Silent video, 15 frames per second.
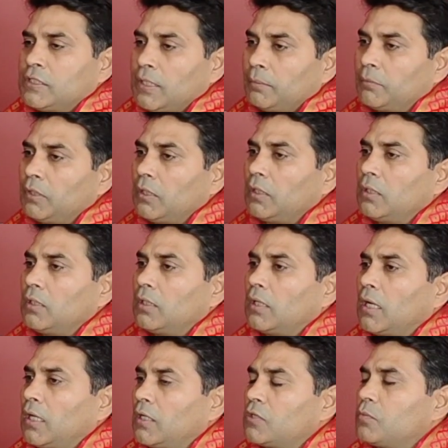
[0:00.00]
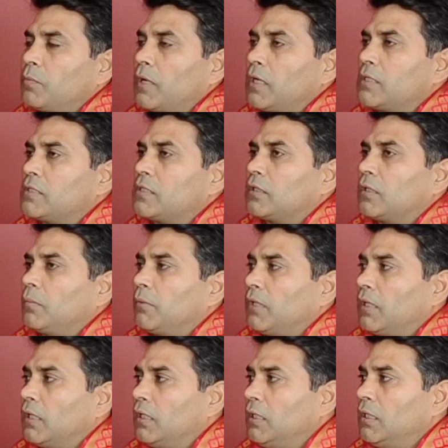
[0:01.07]
जब तक कांग्रेस पार्टी सत्ता में
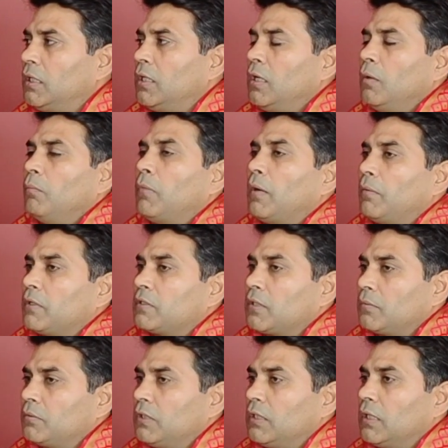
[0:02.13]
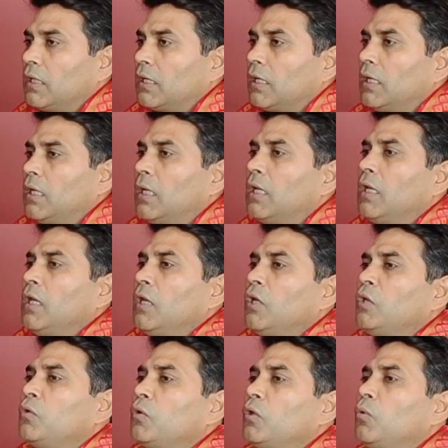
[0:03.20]
रही बाबा साहब जिंदा रहे
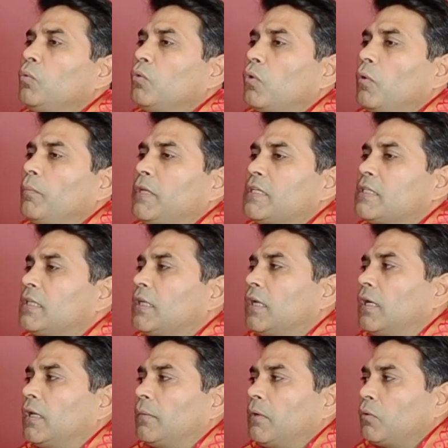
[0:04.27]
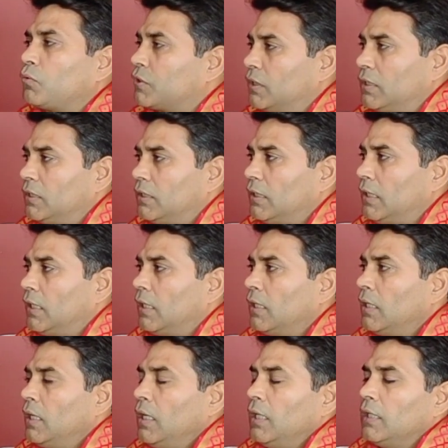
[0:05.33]
इन्होंने उनको बेजती के अलावा कुछ नहीं दिया
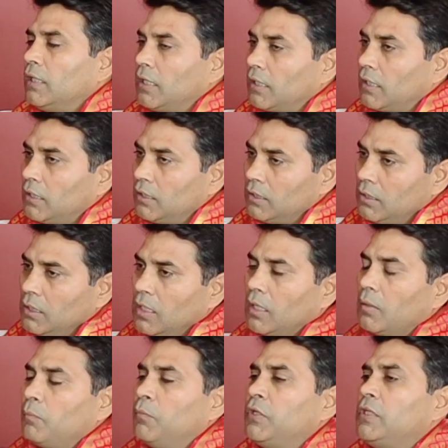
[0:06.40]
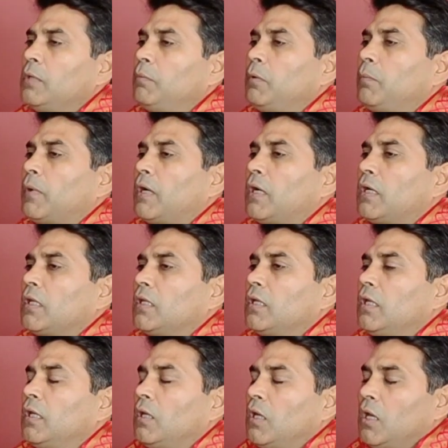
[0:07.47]
लेकिन बीजेपी पार्टी ने